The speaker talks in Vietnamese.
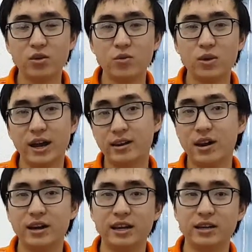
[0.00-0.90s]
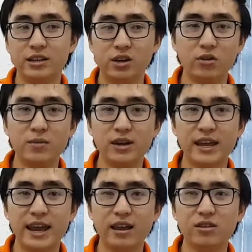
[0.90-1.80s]
XU2G này thì chỉ có mức
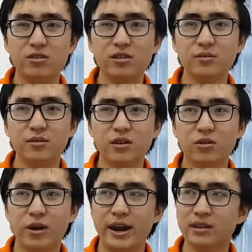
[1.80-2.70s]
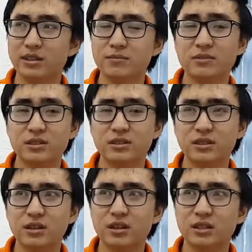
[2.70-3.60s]
giá dưới khoảng xâm
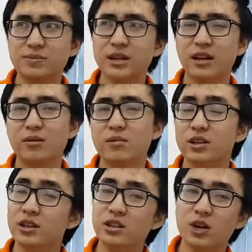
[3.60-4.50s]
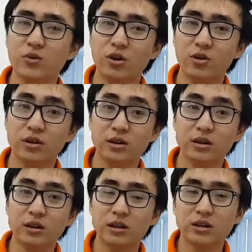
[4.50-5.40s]
sắp xỉ đó 19 triệu thôi.
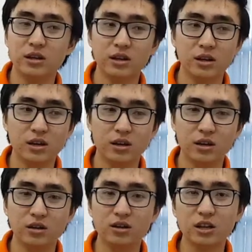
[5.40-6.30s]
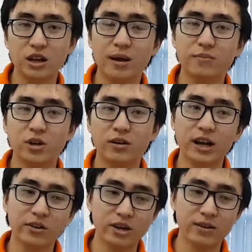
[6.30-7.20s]
Thì ờ, rất thích hợp cho
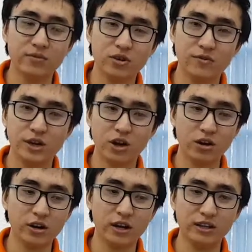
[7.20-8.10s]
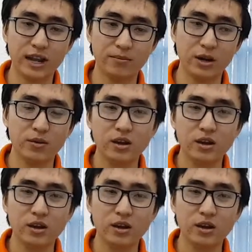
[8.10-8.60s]
các doanh nghiệp vừa và nhỏ có thể trang bị